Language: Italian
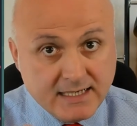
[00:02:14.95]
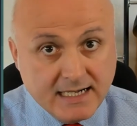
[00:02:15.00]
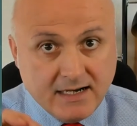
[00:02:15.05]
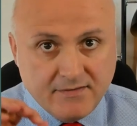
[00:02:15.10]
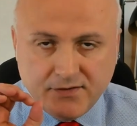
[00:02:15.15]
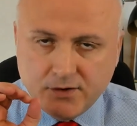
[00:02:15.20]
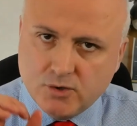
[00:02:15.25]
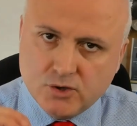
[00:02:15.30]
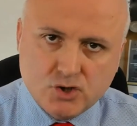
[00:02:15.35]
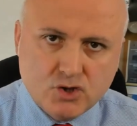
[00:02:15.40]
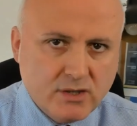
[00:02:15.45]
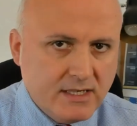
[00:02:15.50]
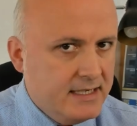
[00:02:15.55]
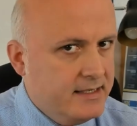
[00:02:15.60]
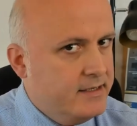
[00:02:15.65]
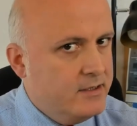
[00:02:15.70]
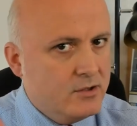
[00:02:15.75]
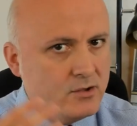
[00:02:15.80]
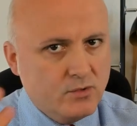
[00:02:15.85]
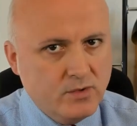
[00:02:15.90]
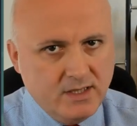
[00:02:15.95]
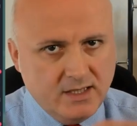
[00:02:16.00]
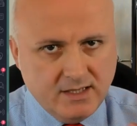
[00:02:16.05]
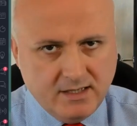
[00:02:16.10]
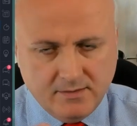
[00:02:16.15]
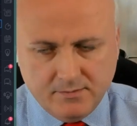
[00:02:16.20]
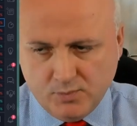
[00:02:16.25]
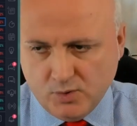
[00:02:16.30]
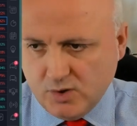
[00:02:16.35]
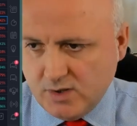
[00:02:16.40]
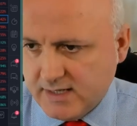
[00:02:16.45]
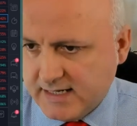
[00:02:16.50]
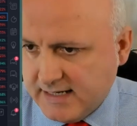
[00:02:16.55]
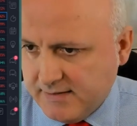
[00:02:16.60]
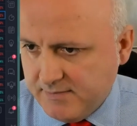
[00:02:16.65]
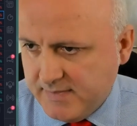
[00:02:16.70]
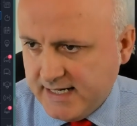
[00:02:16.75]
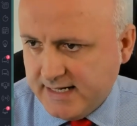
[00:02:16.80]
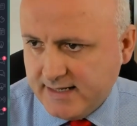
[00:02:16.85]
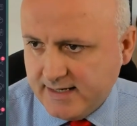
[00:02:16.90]
grafico giornaliero, quindi può
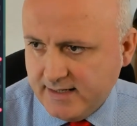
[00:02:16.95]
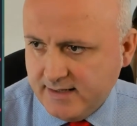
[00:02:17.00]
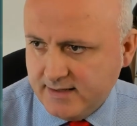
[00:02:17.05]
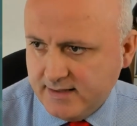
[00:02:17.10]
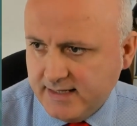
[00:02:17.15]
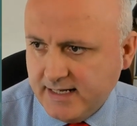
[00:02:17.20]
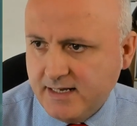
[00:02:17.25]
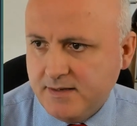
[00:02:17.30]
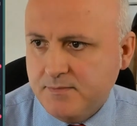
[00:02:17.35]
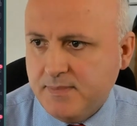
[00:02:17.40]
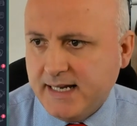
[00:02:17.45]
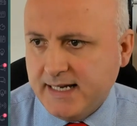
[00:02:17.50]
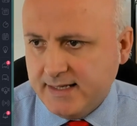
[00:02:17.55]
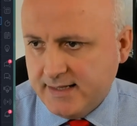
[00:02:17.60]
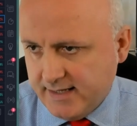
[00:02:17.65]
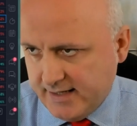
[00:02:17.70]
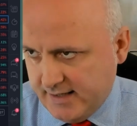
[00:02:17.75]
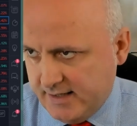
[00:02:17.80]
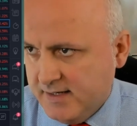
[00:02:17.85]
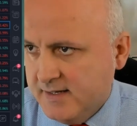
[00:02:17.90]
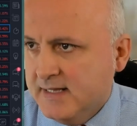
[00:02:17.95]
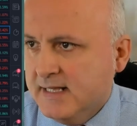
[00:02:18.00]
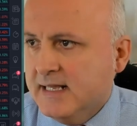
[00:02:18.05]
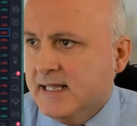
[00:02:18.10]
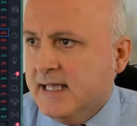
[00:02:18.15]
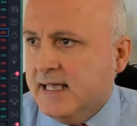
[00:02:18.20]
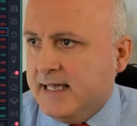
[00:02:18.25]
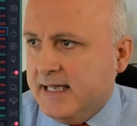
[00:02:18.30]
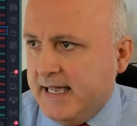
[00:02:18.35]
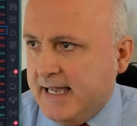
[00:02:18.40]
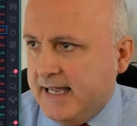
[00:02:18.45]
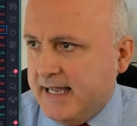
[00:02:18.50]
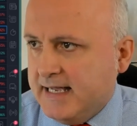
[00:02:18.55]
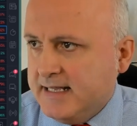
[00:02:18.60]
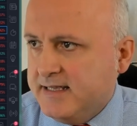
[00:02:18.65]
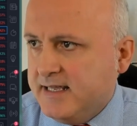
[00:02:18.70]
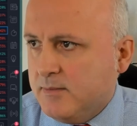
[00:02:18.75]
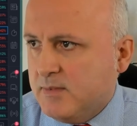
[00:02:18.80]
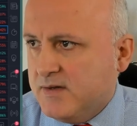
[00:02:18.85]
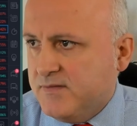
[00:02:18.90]
cambiare day by day. Eh,
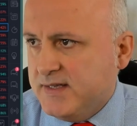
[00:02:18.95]
andiamo a